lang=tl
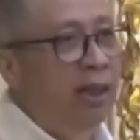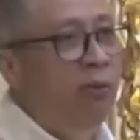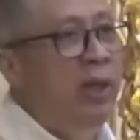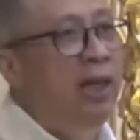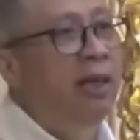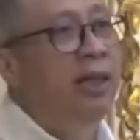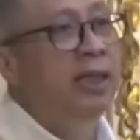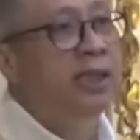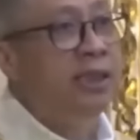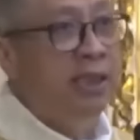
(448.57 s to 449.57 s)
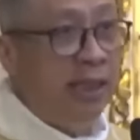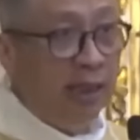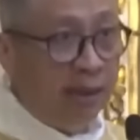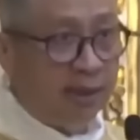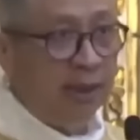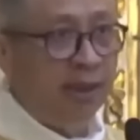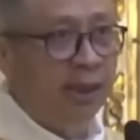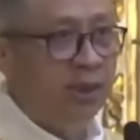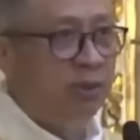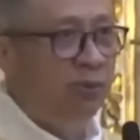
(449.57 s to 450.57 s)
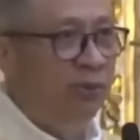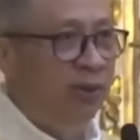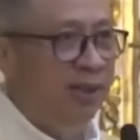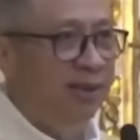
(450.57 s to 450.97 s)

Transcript: We learn skills in the school.